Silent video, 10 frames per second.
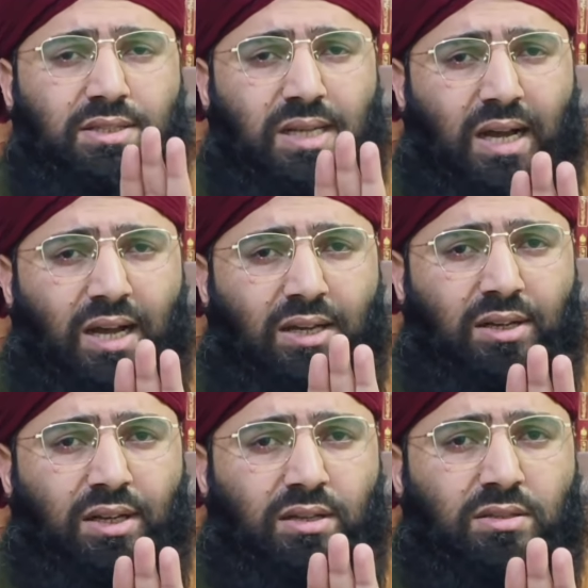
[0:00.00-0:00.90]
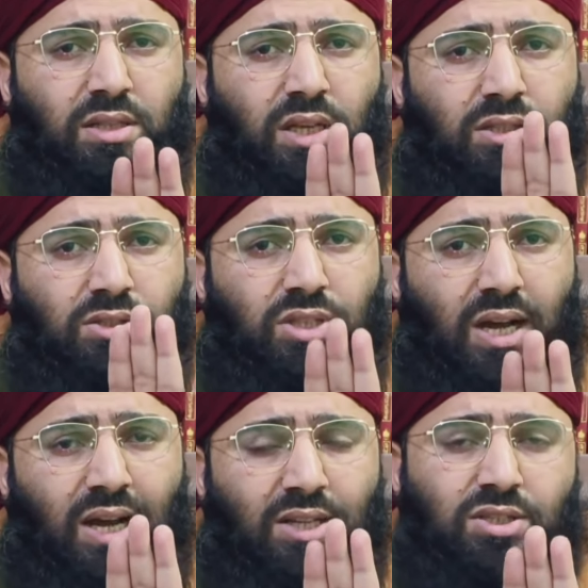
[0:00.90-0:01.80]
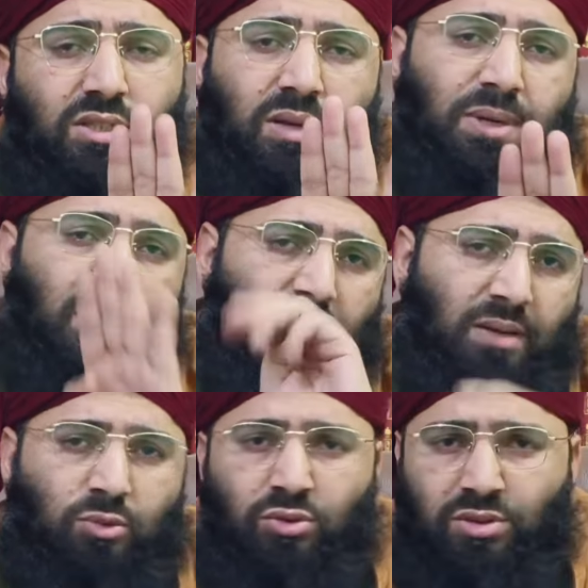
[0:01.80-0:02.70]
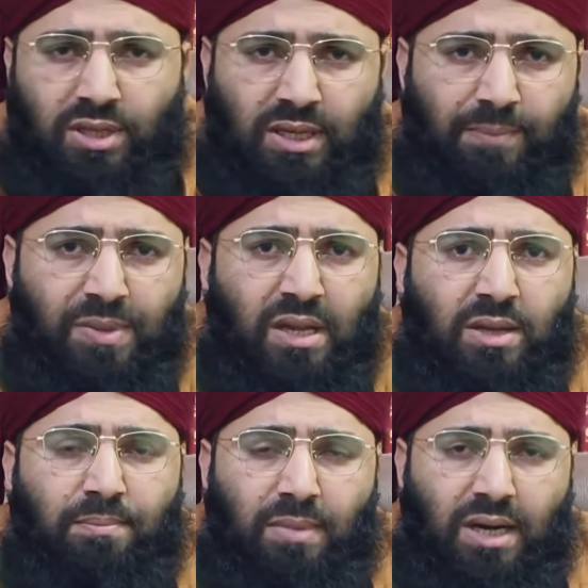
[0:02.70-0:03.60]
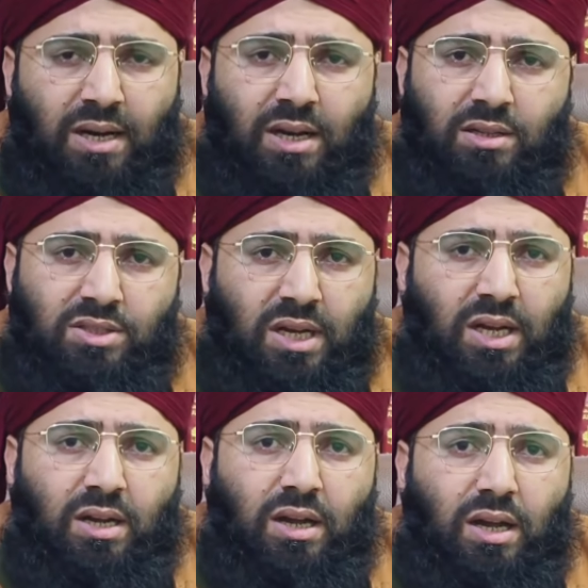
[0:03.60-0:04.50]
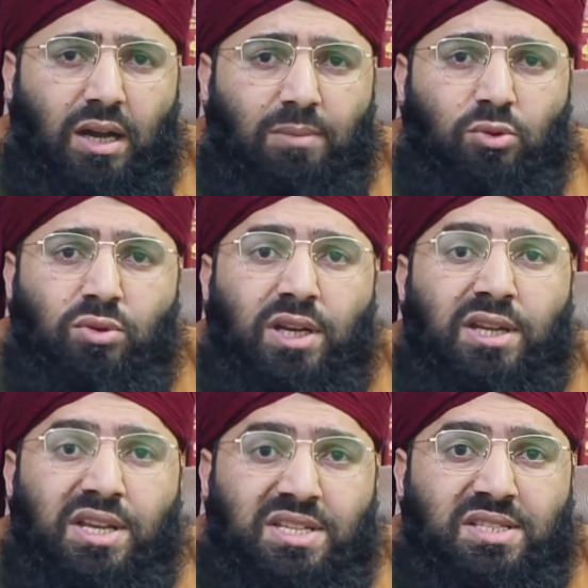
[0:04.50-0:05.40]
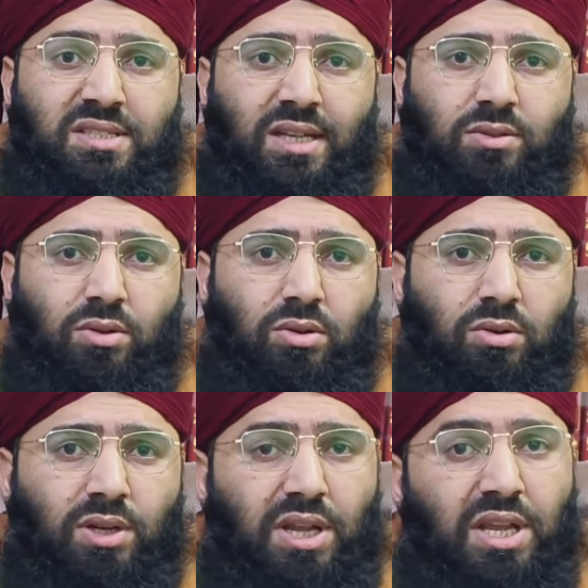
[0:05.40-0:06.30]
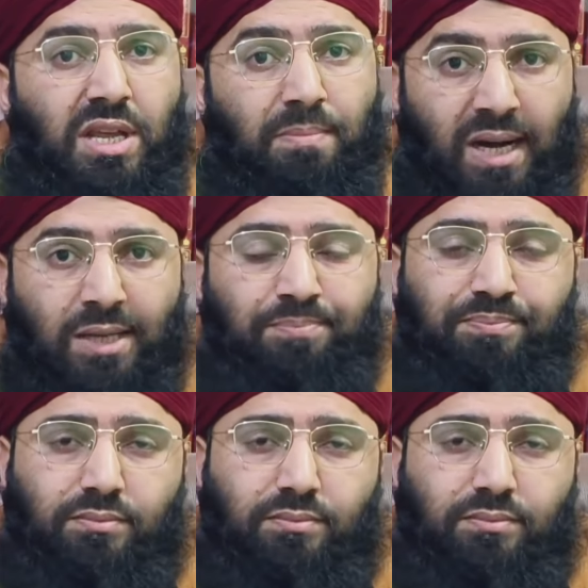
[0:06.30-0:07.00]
इंसान के नजदीक चार चीजें बड़ी अहम होती हैं माल जान आबरू यानी इज्जत और ईमान